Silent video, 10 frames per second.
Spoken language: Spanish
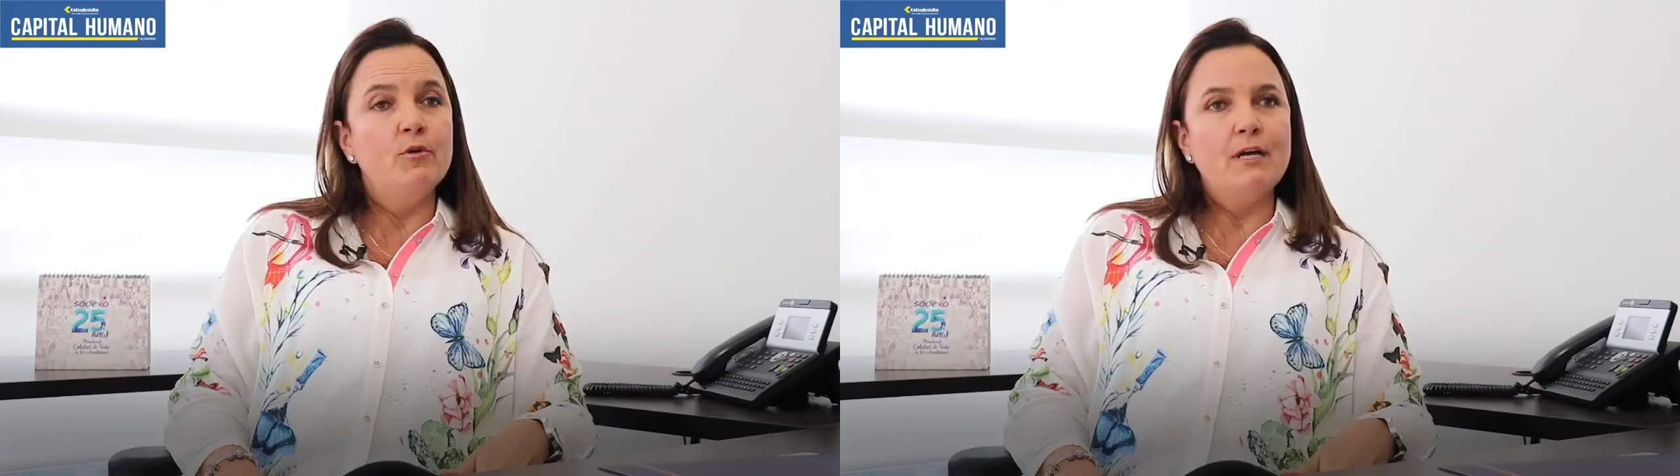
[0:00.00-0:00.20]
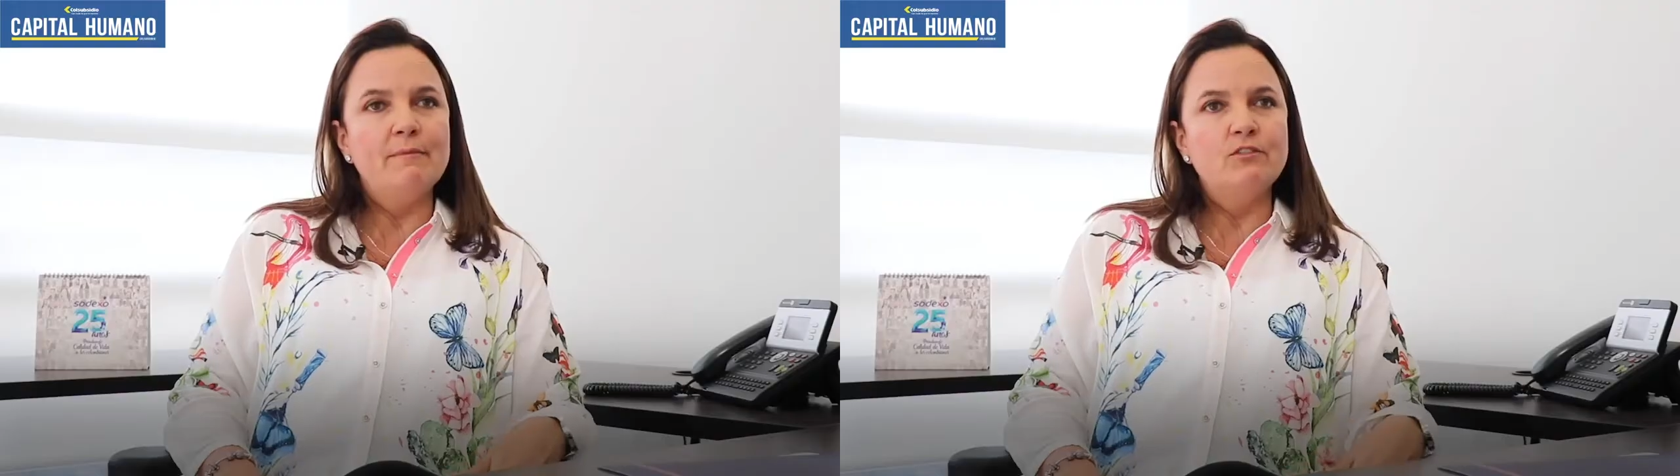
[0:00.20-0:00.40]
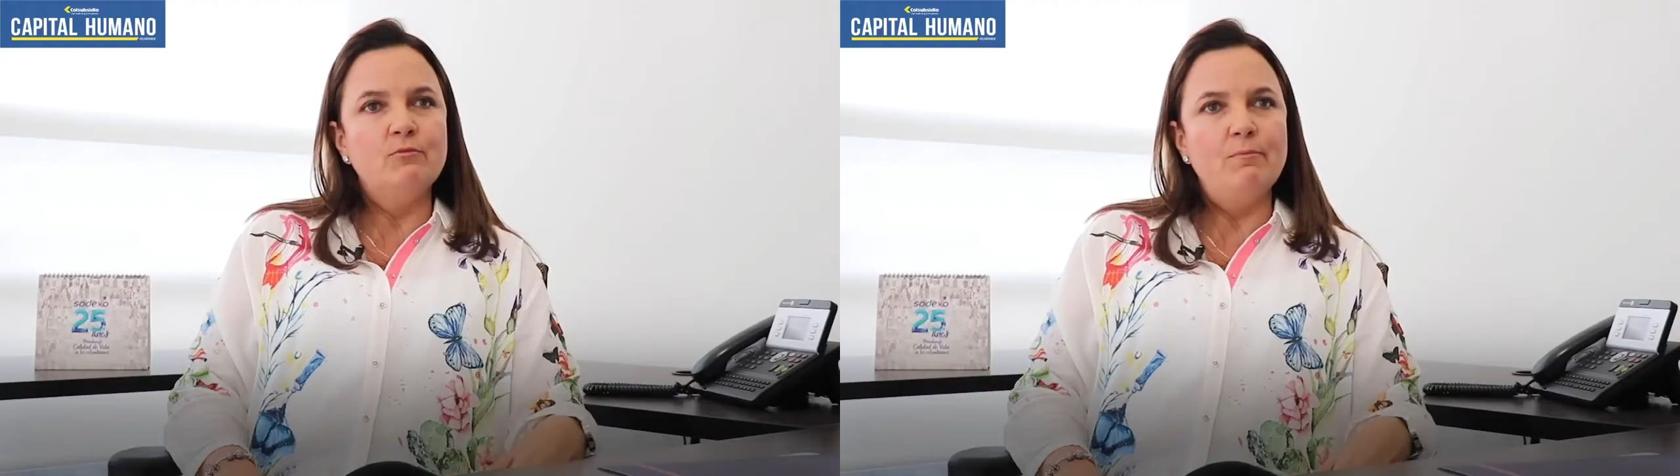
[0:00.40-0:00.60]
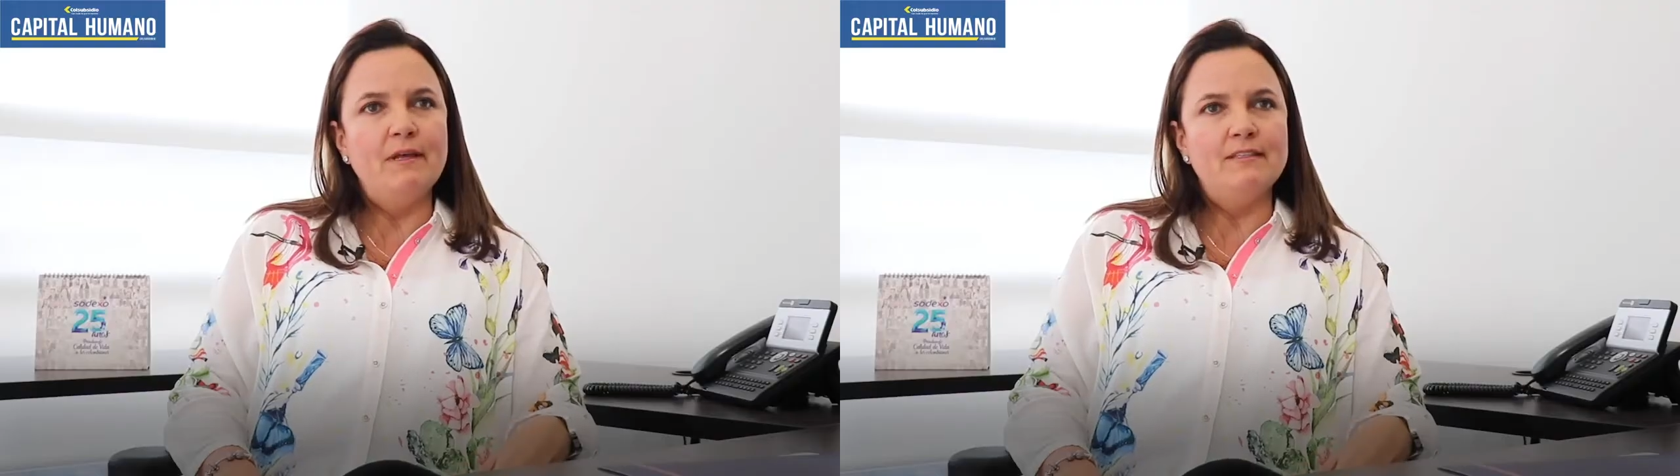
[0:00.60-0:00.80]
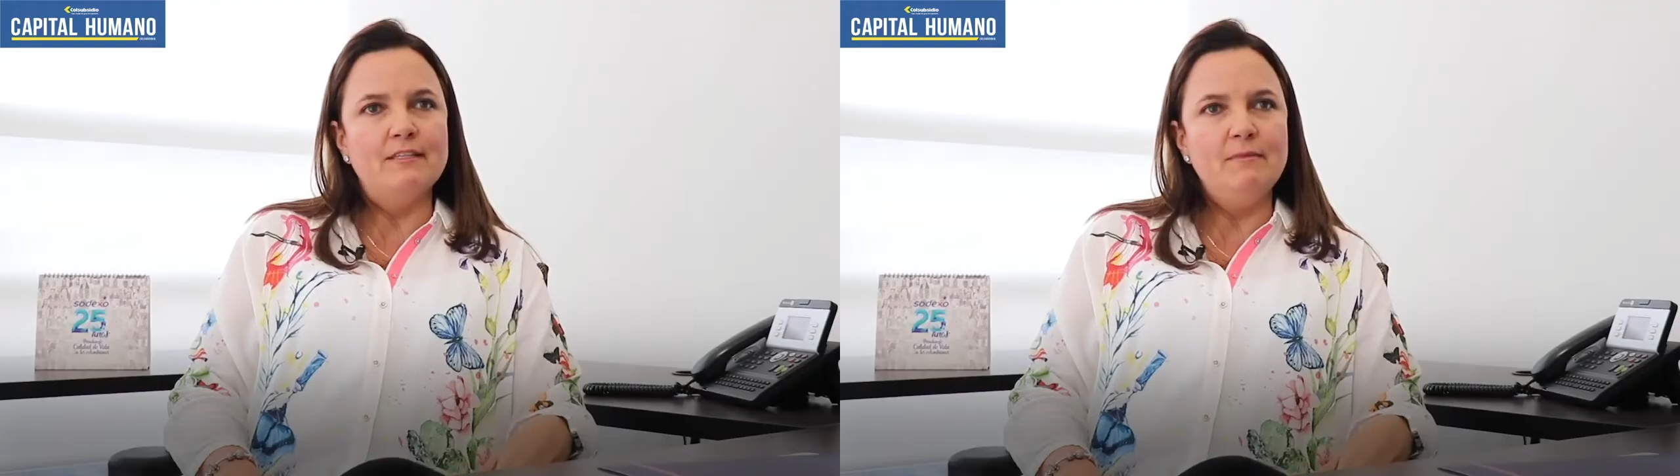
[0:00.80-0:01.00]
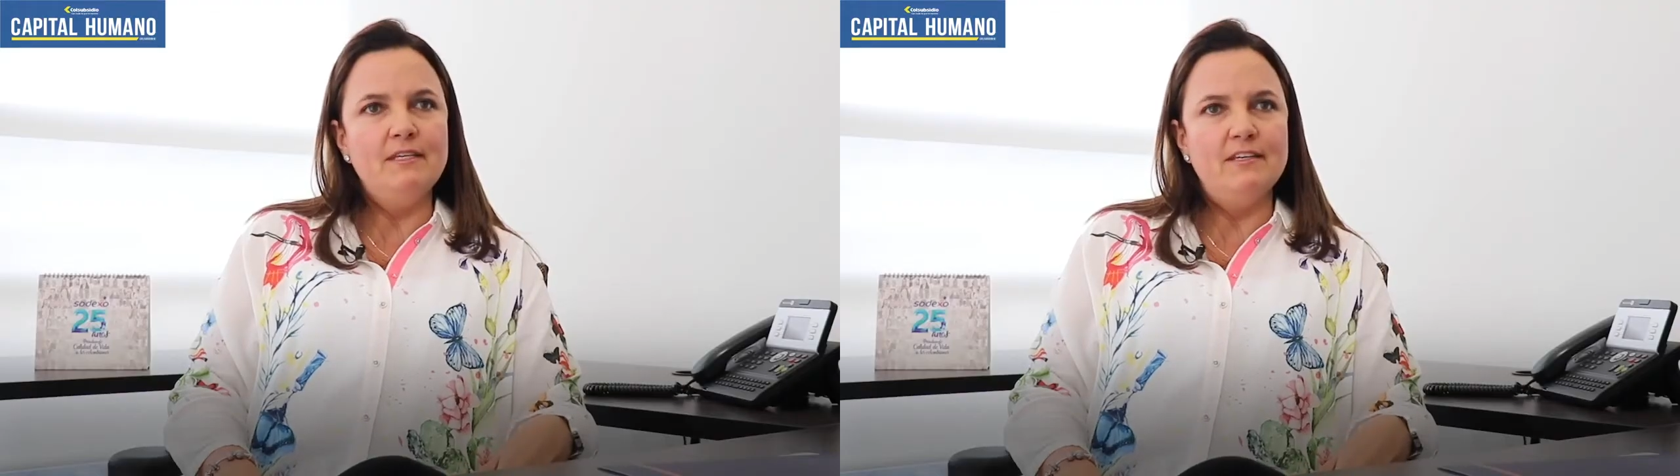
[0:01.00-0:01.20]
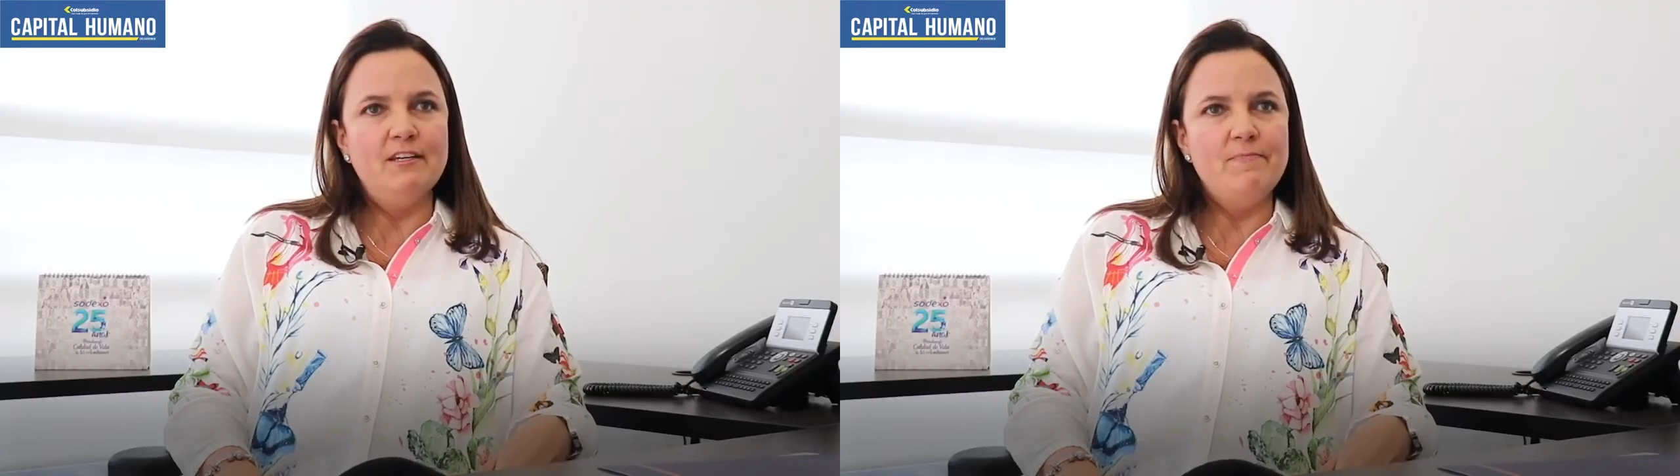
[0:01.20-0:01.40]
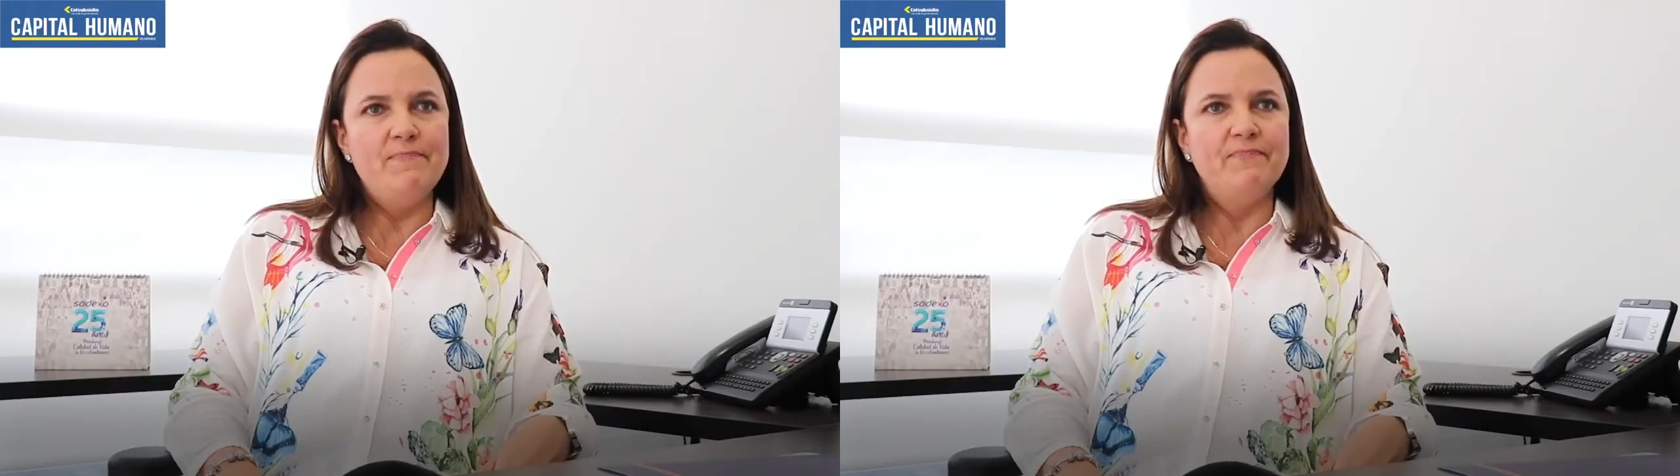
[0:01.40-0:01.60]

programas como el Plan Semilla,